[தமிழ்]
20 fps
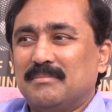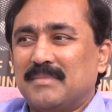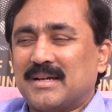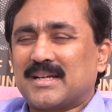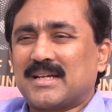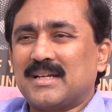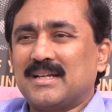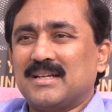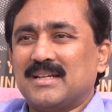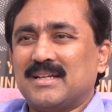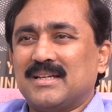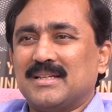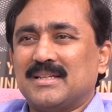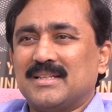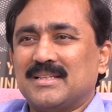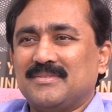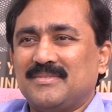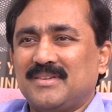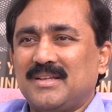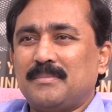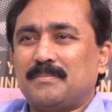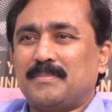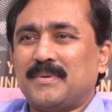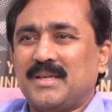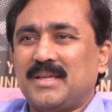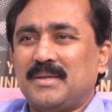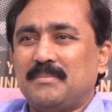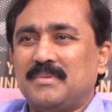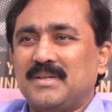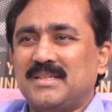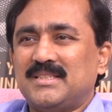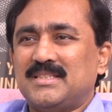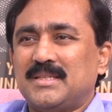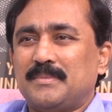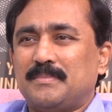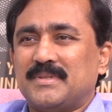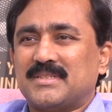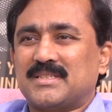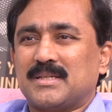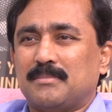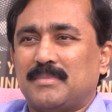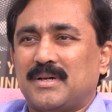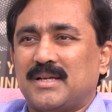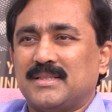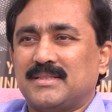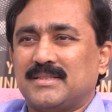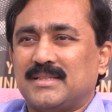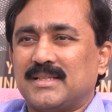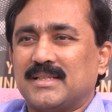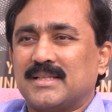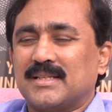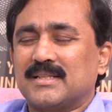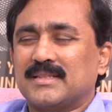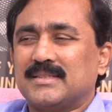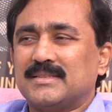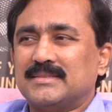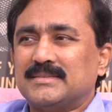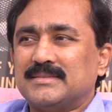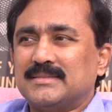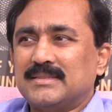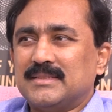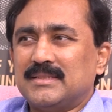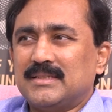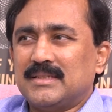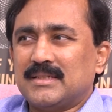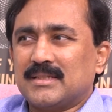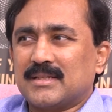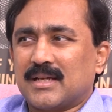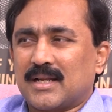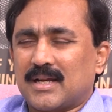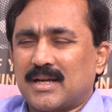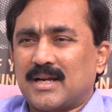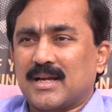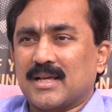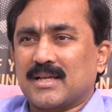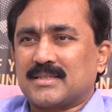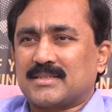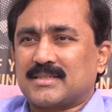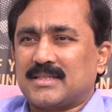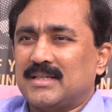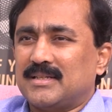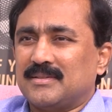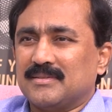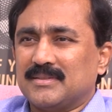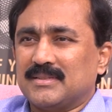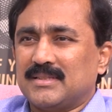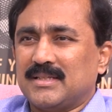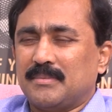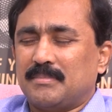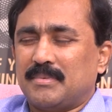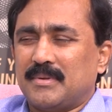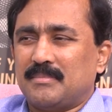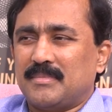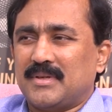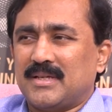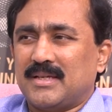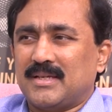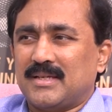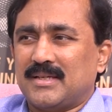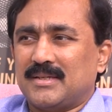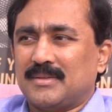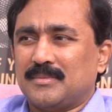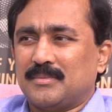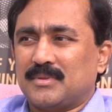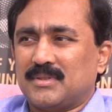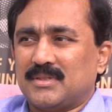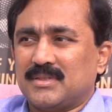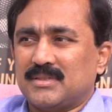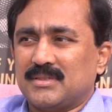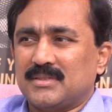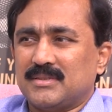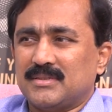மக்கள் அது வெறுப்பை பிஜேபி சம்பாதித்திருக்கிறது கர்நாடகா ஸ்டேட் வந்து எப்பயுமே ஒரு